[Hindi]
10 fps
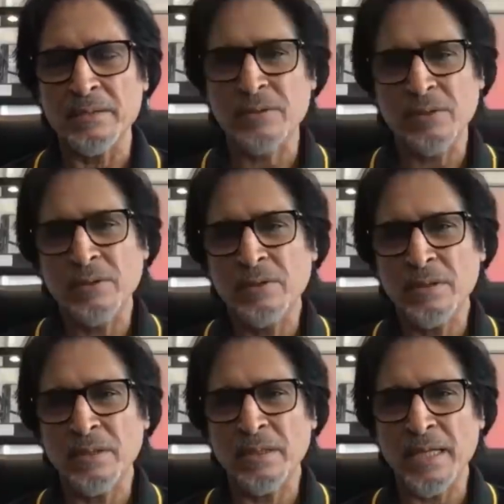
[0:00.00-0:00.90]
तो
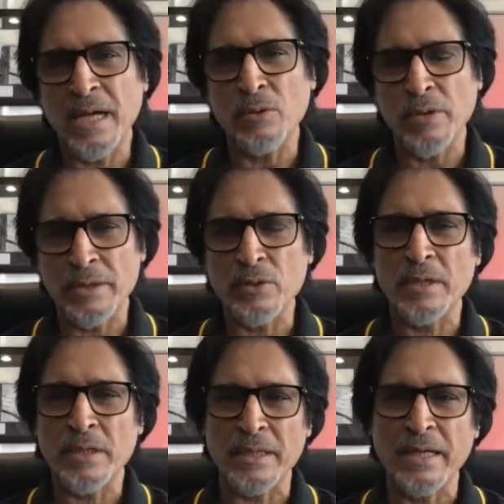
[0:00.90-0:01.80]
क्या उन्होंने टूर
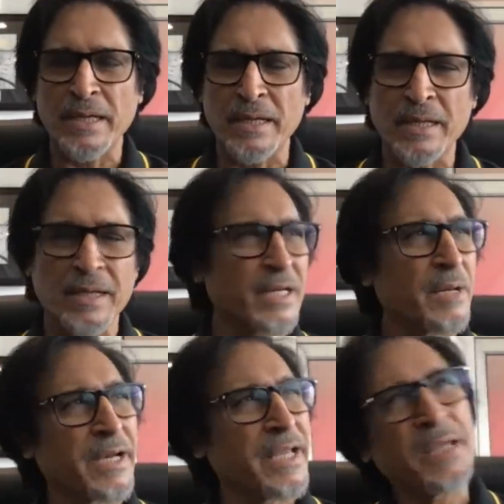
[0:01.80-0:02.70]
करना है या नहीं करना
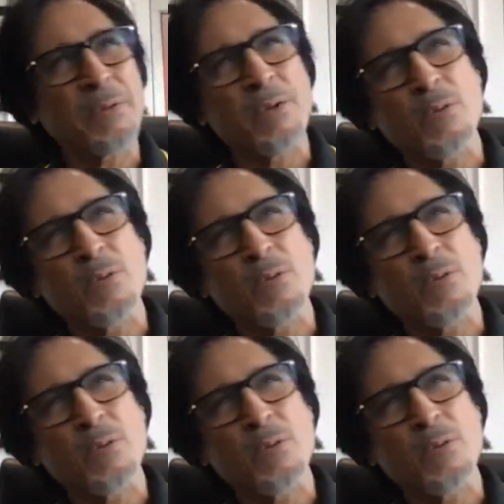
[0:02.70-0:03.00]
बट एनी anyway,